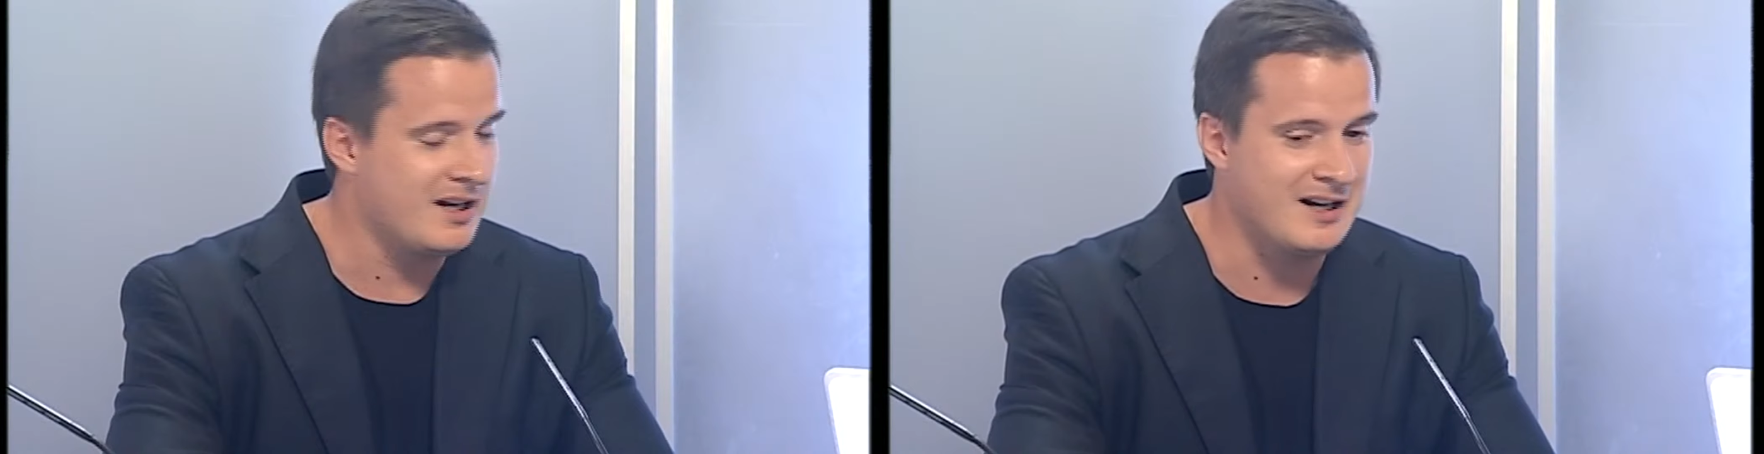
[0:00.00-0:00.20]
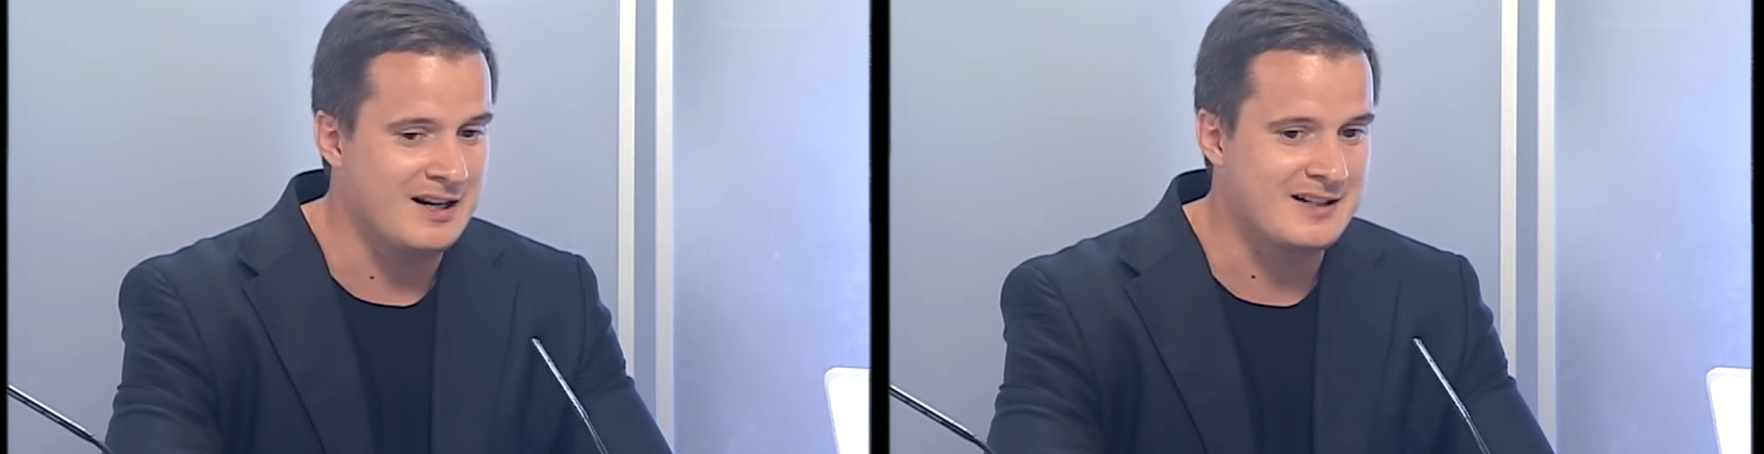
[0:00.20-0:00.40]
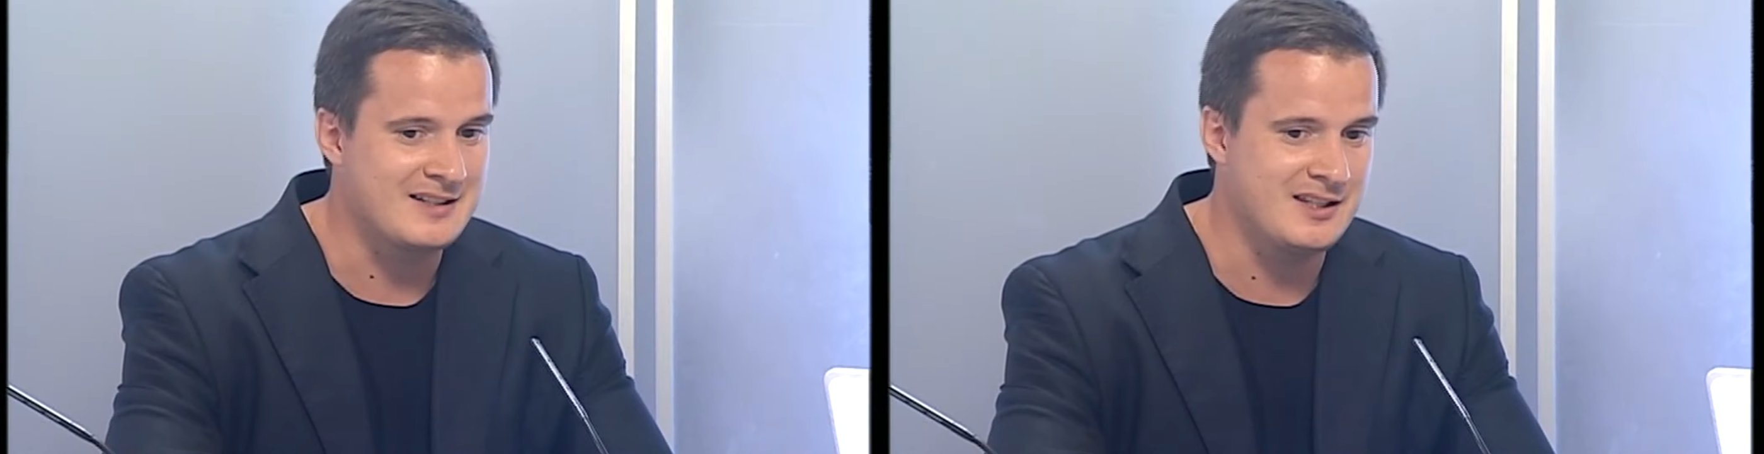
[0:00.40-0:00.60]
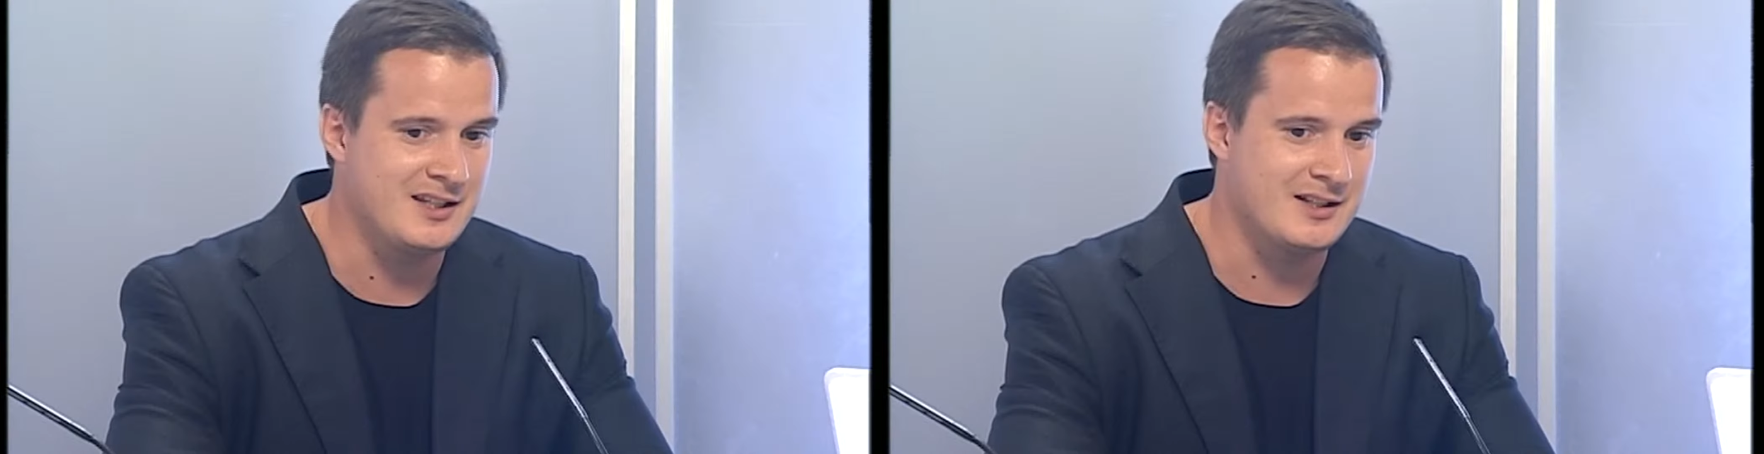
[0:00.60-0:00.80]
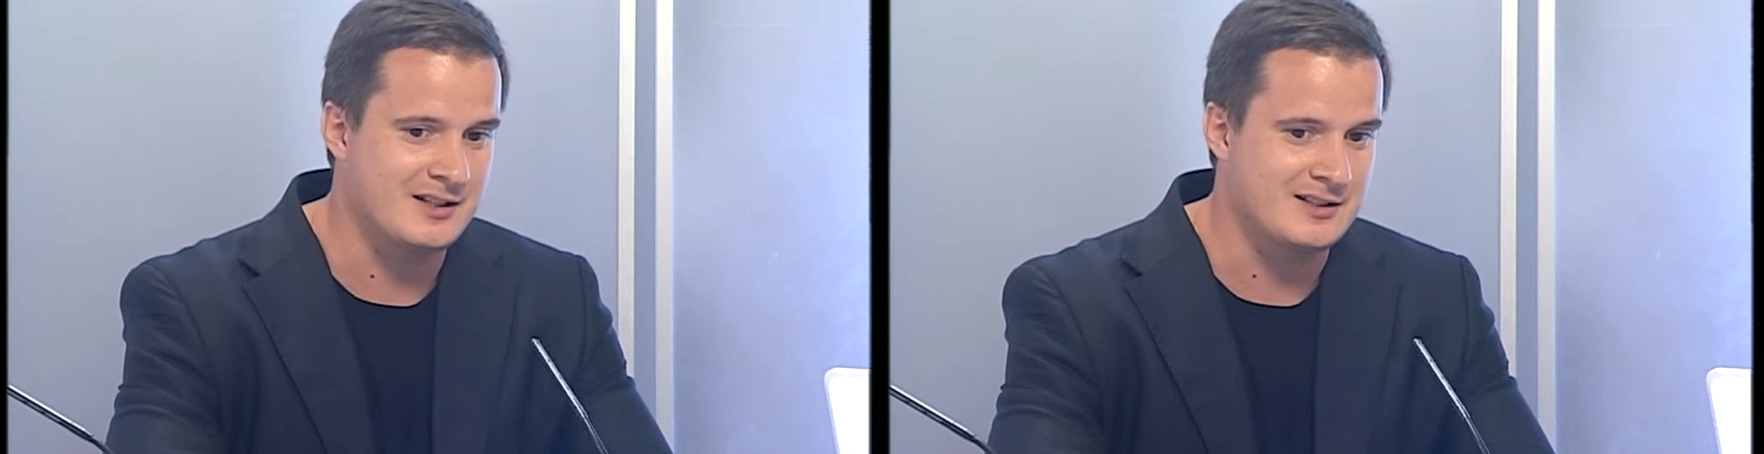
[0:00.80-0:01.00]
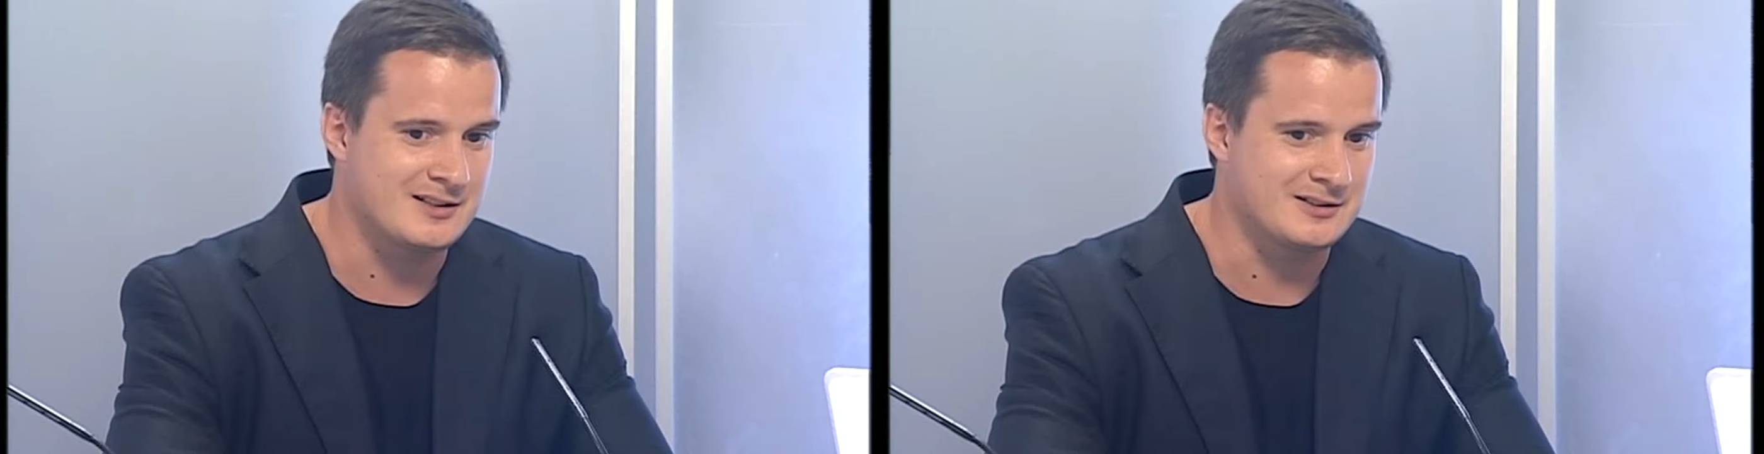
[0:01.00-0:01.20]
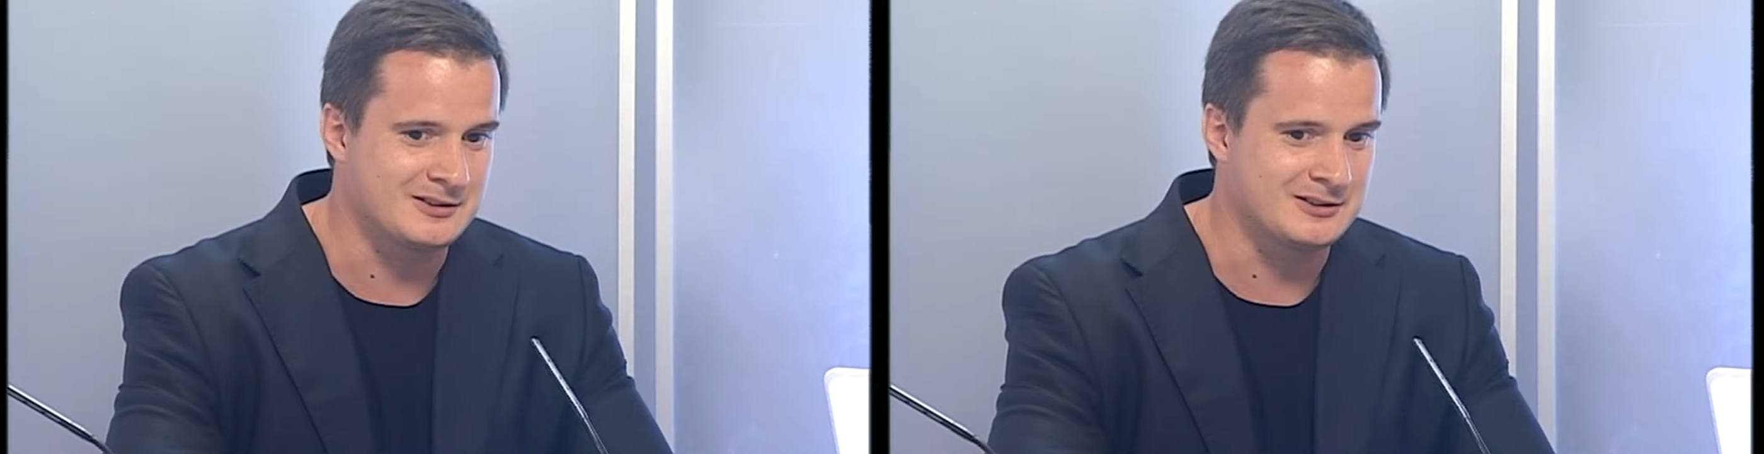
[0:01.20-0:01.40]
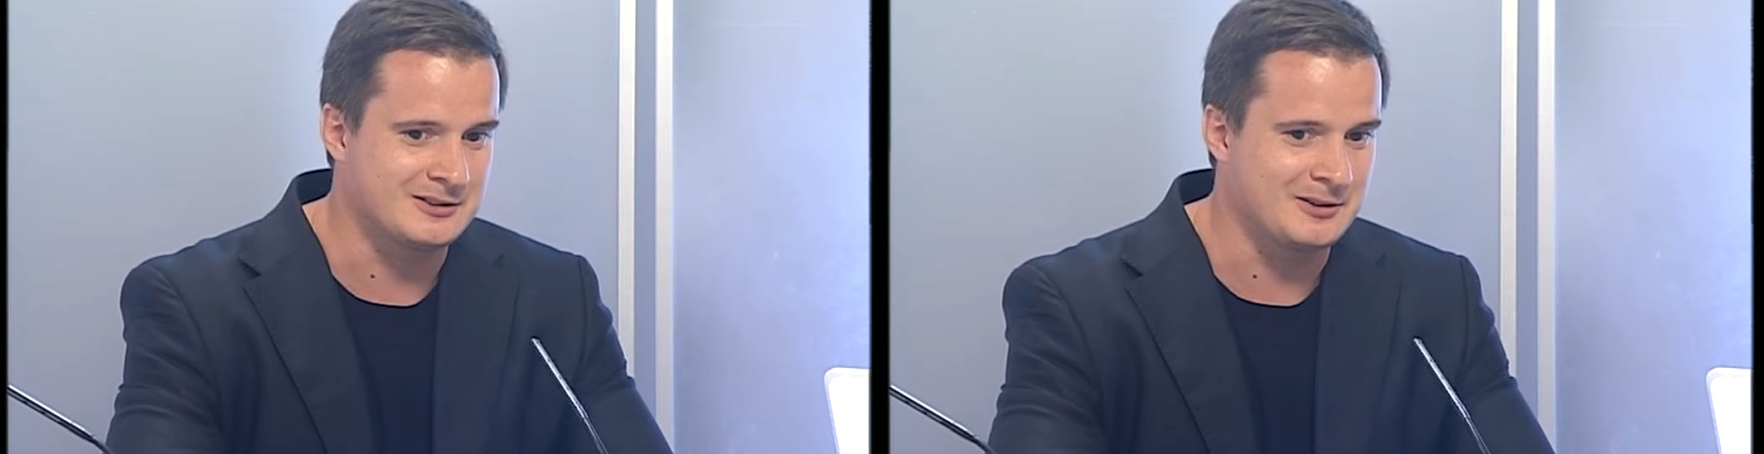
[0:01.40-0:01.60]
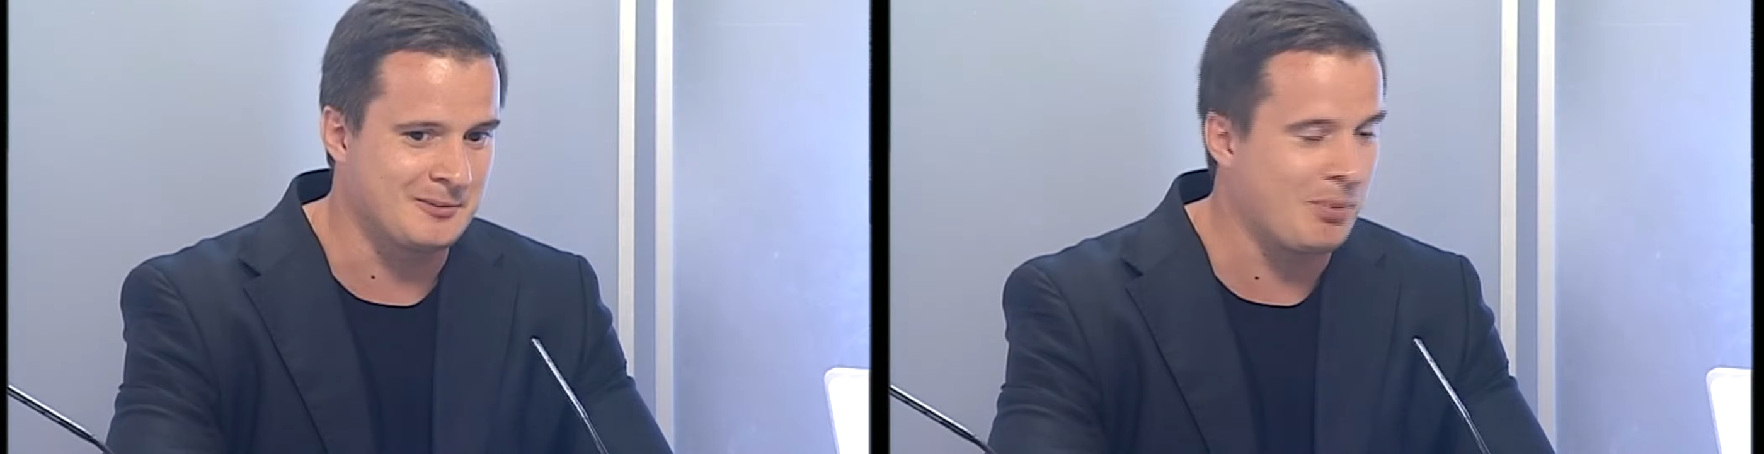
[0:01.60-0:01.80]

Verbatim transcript: э, где э,